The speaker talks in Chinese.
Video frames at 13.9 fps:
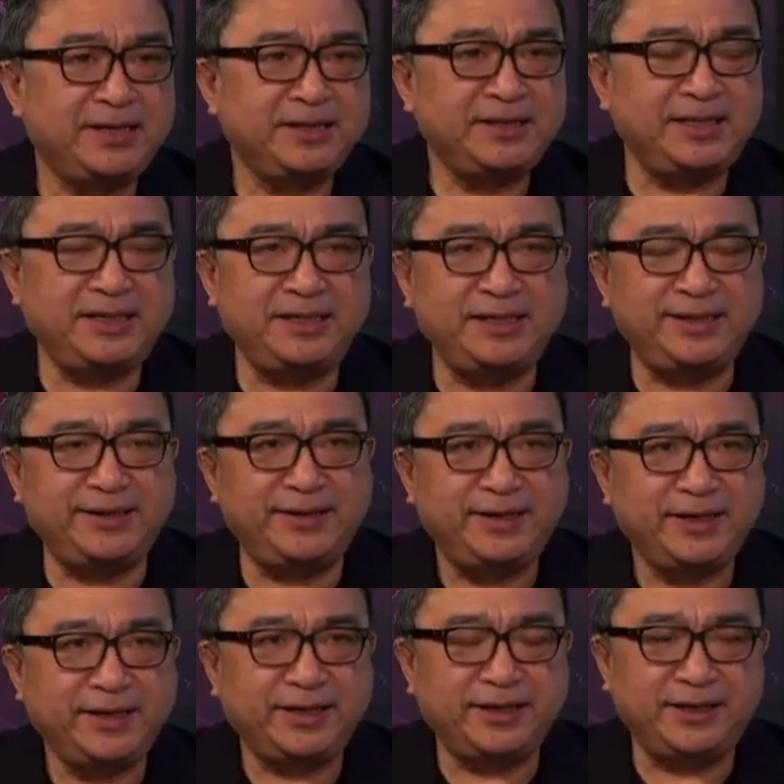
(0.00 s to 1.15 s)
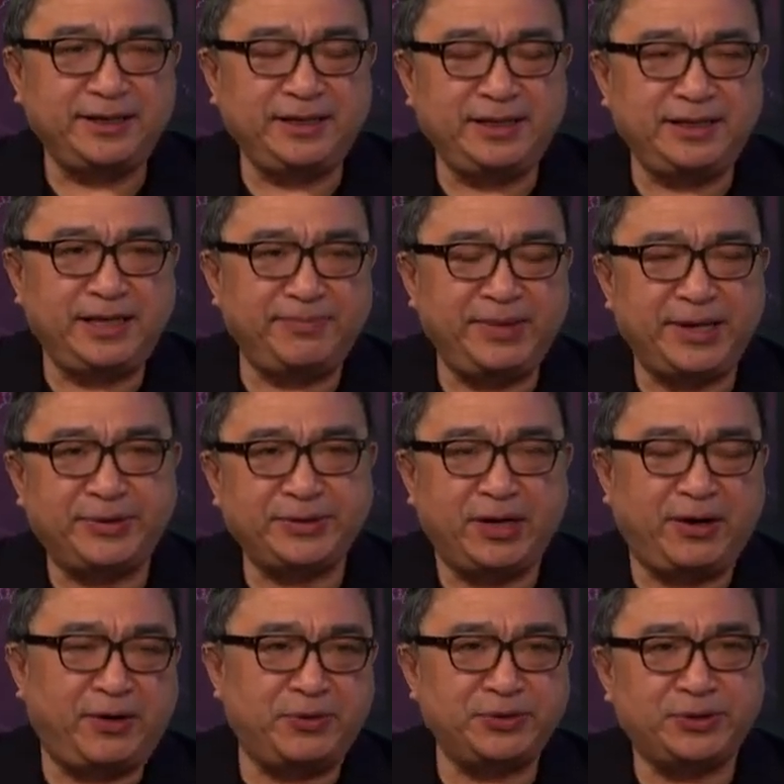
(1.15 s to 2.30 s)
你你呃，以前美国到
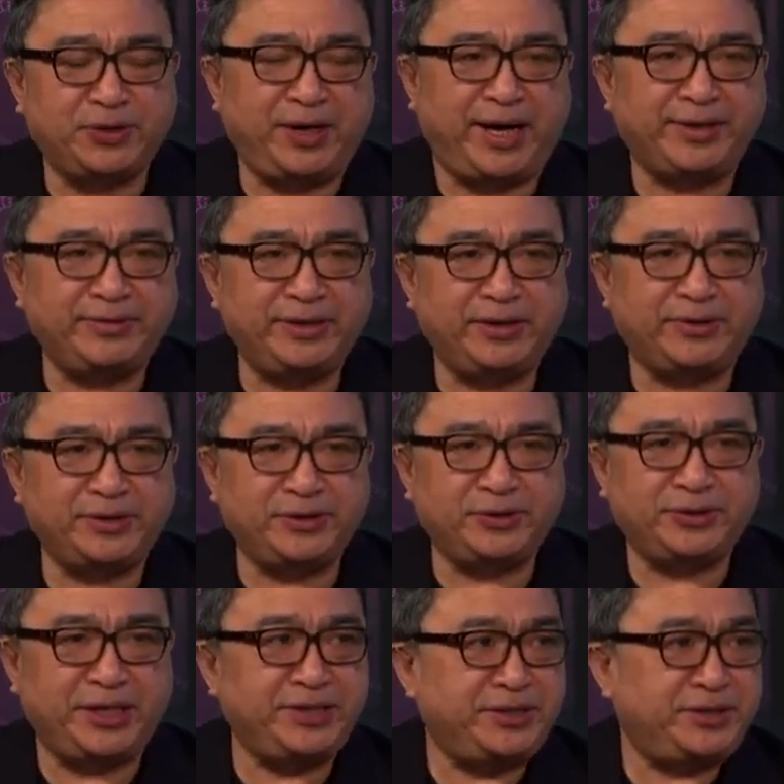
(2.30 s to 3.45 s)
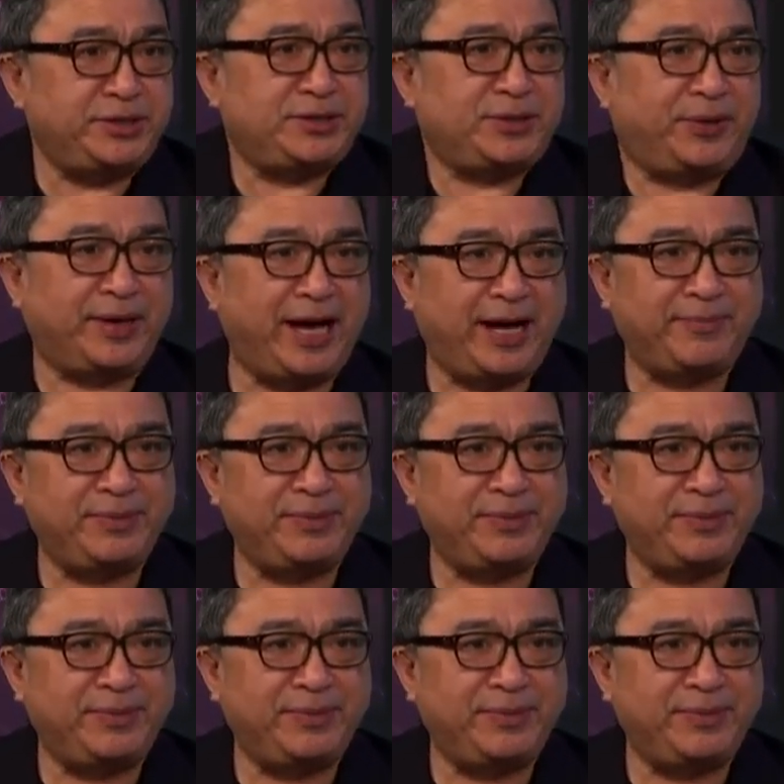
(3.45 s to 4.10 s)
欧洲到很多地方就是随时就走了。